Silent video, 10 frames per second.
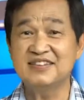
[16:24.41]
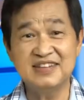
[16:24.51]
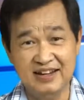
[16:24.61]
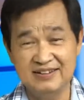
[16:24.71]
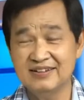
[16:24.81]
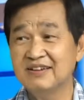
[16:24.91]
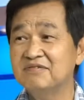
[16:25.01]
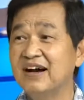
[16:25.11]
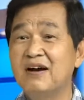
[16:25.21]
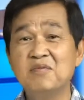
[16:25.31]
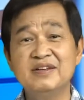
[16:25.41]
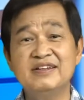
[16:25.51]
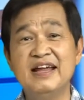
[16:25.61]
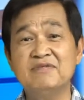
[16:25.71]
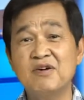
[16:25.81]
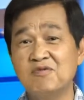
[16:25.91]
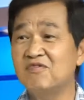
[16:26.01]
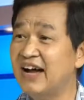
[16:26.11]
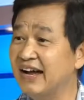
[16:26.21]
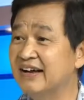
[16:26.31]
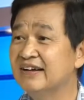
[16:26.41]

tiền và không bao giờ để vòng vàng